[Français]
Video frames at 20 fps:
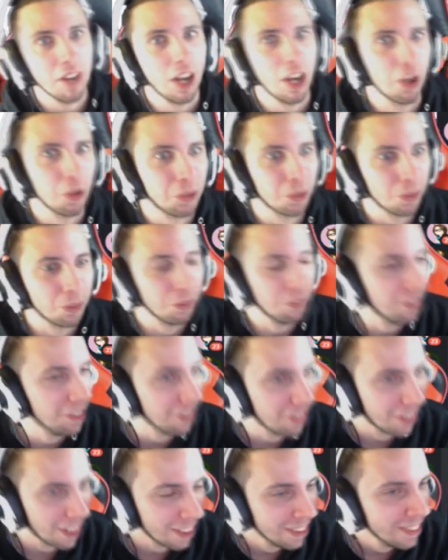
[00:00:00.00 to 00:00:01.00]
à retrouver,
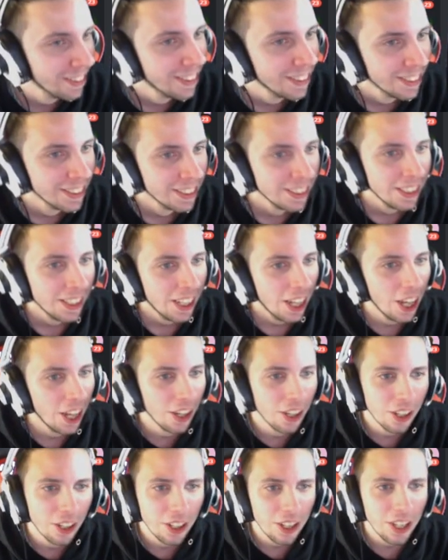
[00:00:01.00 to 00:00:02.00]
voilà.
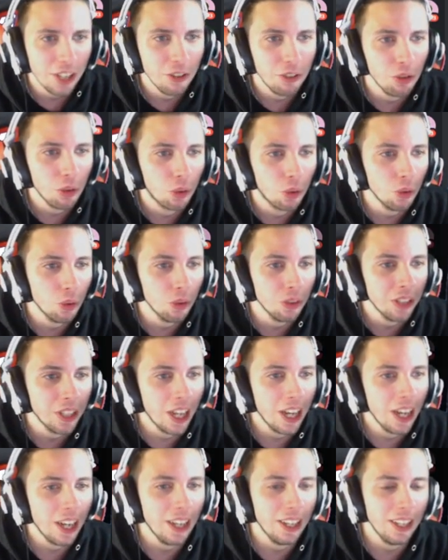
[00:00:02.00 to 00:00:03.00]
et du coup, on
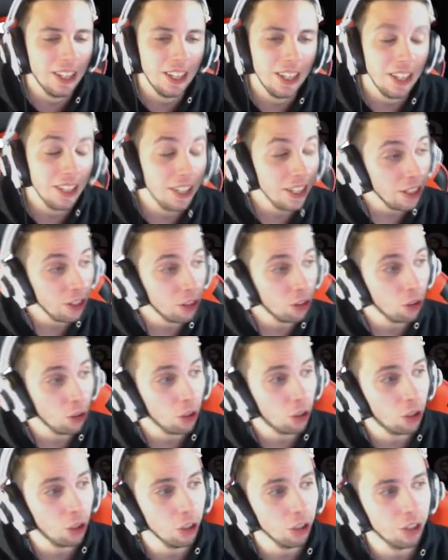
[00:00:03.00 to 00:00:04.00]
a les lignes de
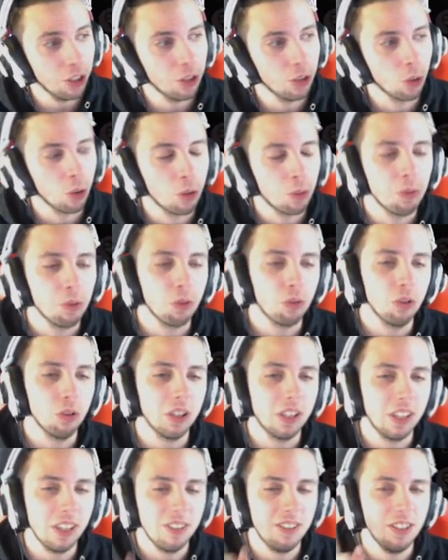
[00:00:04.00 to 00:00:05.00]
code. Donc pour ceux
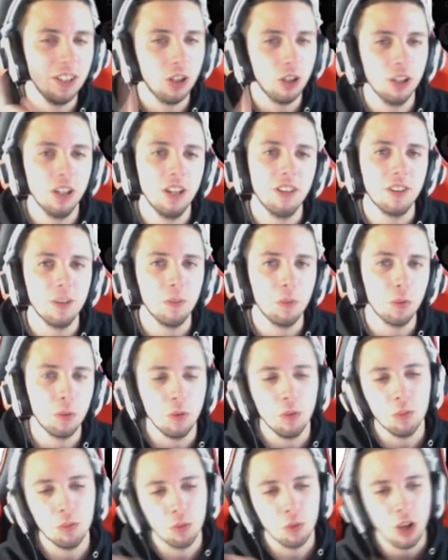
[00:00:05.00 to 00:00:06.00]
qui s'y connaissent un peu
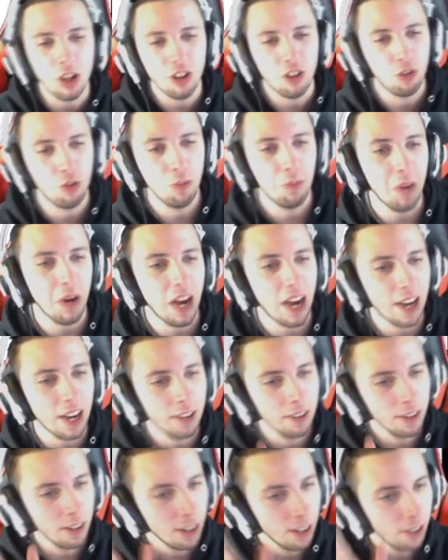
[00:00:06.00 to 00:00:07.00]
mieux, moi je suis pas
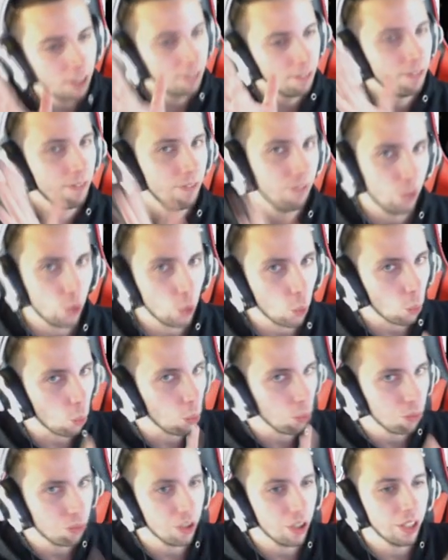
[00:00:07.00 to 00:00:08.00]

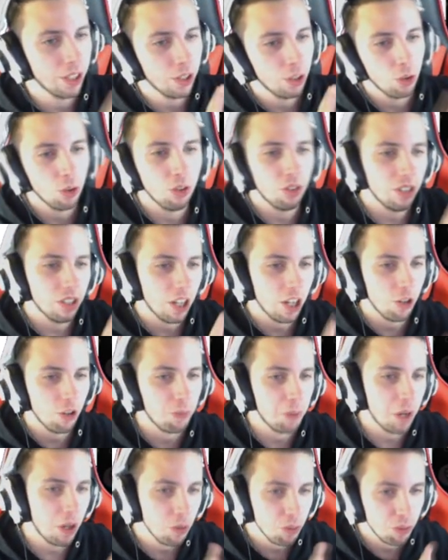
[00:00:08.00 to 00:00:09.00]
trop fan de ça, je suis
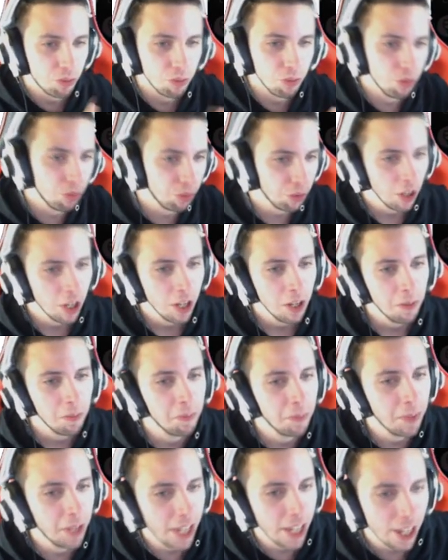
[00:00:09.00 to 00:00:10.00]
pas ouf ouf,
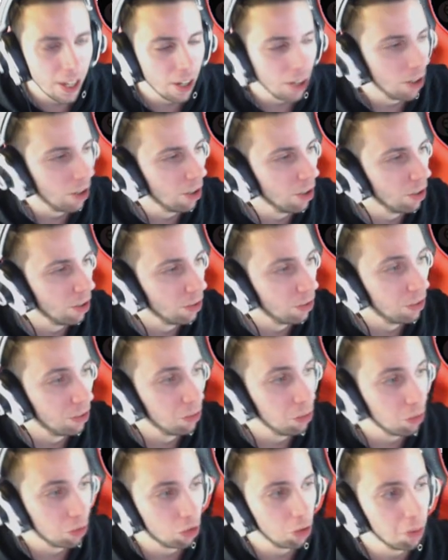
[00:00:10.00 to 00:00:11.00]
mais
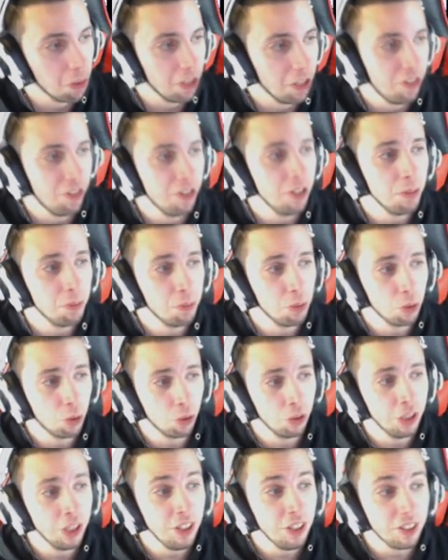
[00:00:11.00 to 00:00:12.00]
de ce que m'a dit
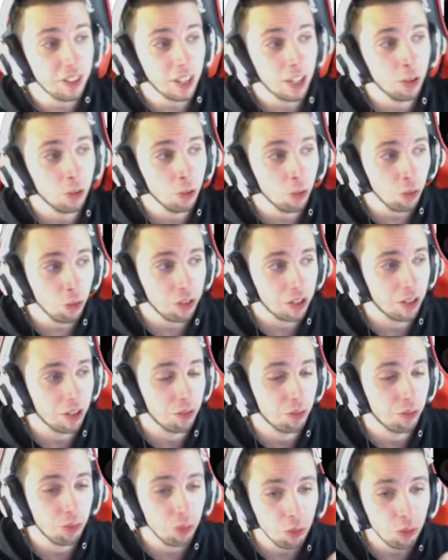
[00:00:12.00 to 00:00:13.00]
Bokuni, ça annonce un
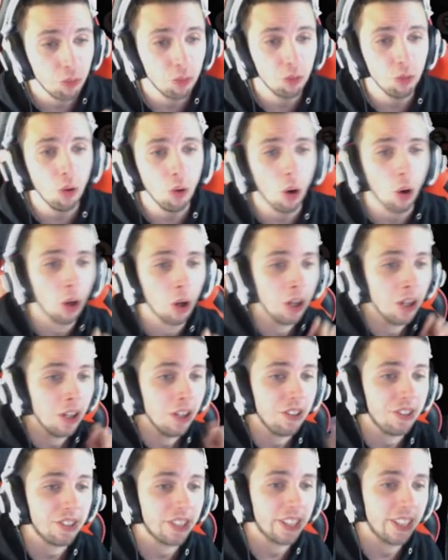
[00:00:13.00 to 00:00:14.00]
futur
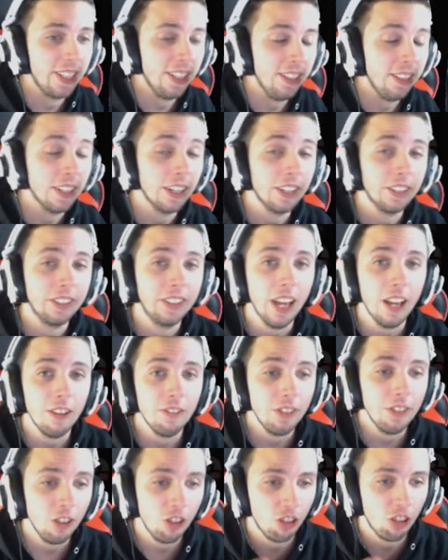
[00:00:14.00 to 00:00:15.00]
skin Da
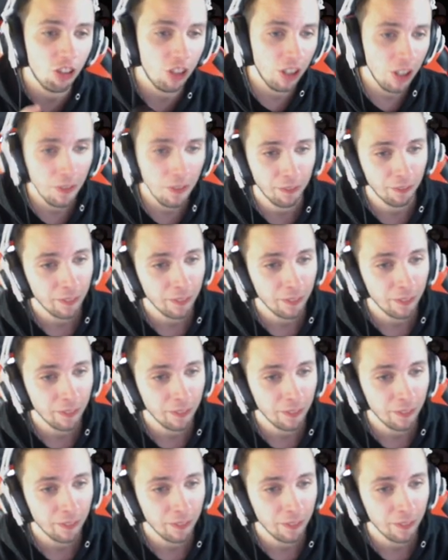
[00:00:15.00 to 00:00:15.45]
Vinci.